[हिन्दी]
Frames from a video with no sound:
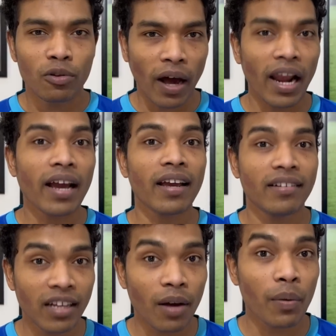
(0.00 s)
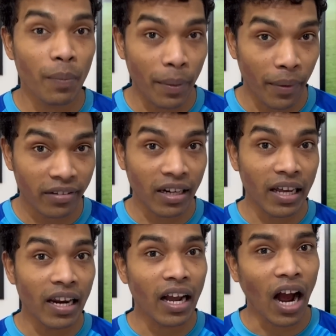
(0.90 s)
तो हालांकि एशिया कप की प्रिपरेशन के
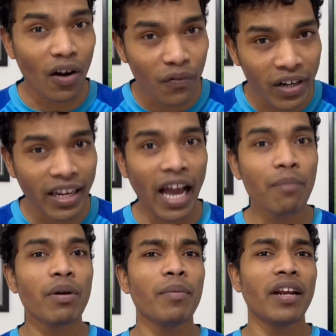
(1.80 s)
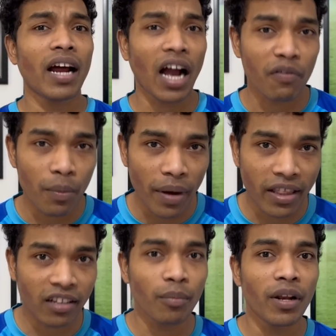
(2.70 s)
लिए काफी टाइम भी मिल रहा है काफी
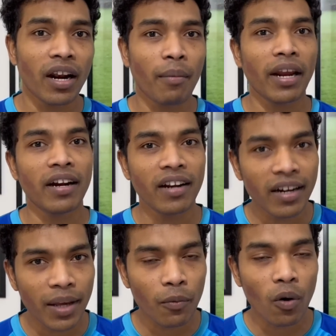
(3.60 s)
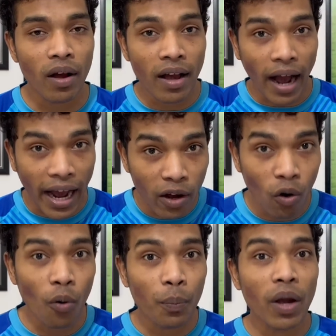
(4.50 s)
मैचेस मिल रहे हैं हमारे इंडियन टीम को आई
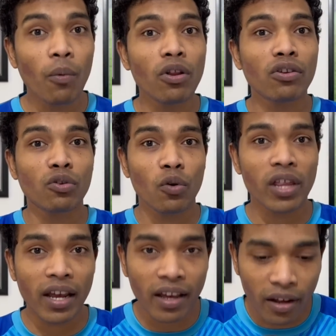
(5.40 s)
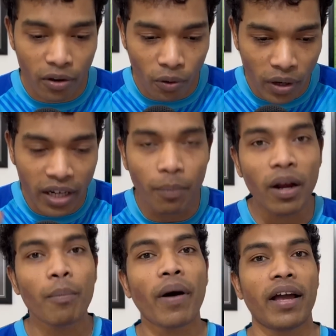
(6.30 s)
होप कि वो जो सोच रहे कि एक यूनिट
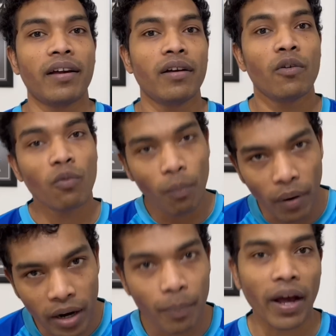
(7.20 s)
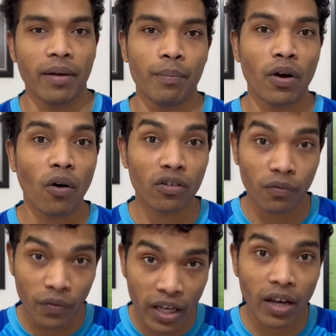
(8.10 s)
बन पाए वो बन पाए बिकॉज
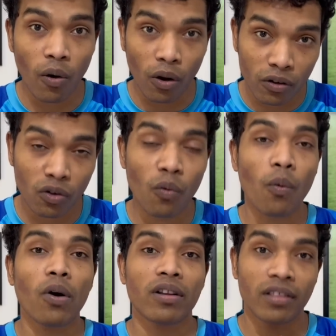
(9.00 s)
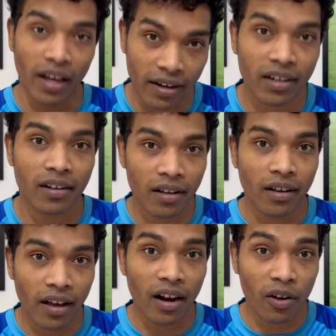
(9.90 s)
वी ऑल्सो वॉन्ट दैट
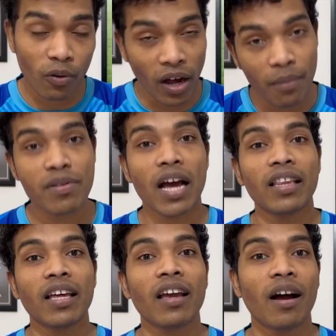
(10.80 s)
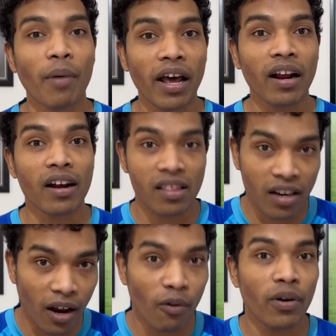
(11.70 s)
है ना क्योंकि हम चाहते हैं कि हमारा
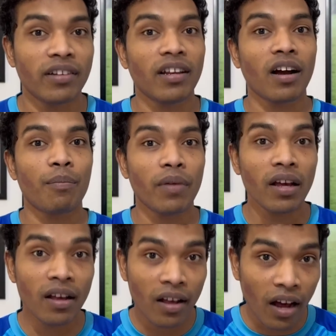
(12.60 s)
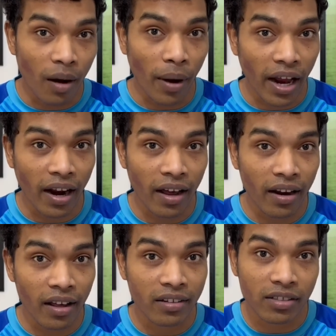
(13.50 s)
कचरा न हो एशिया कप में हमारा है
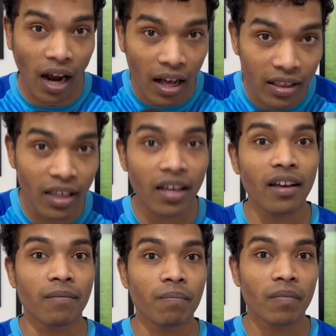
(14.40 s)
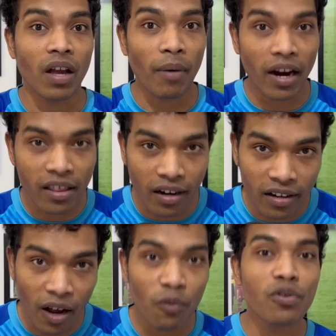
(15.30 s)
ना एक शान दिखे हमारा
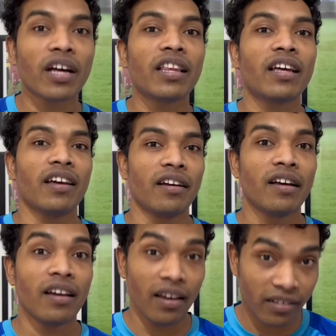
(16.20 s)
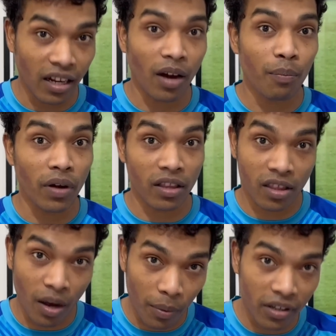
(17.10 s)
झंडा ऊंचा दिखे एशिया कप में
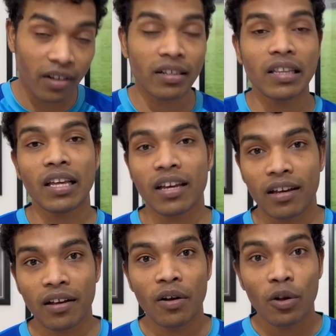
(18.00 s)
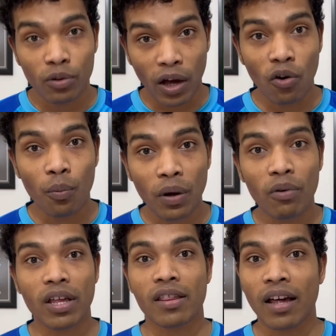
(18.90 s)
अच्छा प्रदर्शन दिखे तो आई होप कि
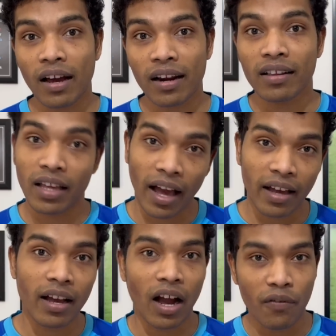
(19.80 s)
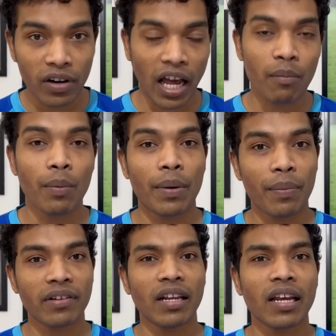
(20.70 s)
कुछ अच्छा करके दिखाएंगे काफ़ी टाइम है
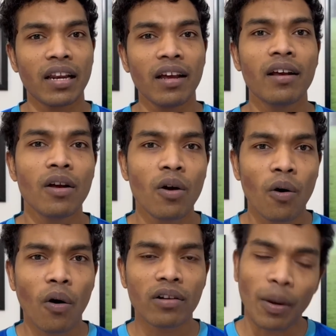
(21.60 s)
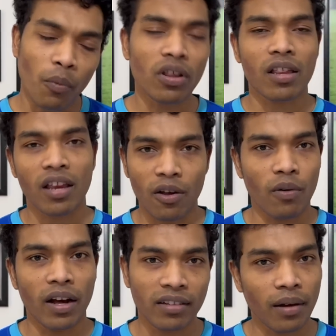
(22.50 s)
प्रिपरेशन के लिए और सब कुछ अच्छा ही
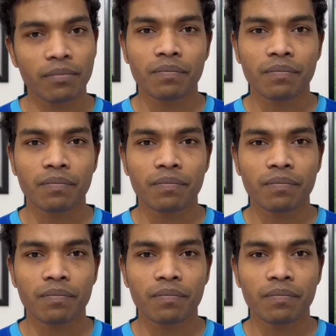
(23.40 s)
होगा ऐसा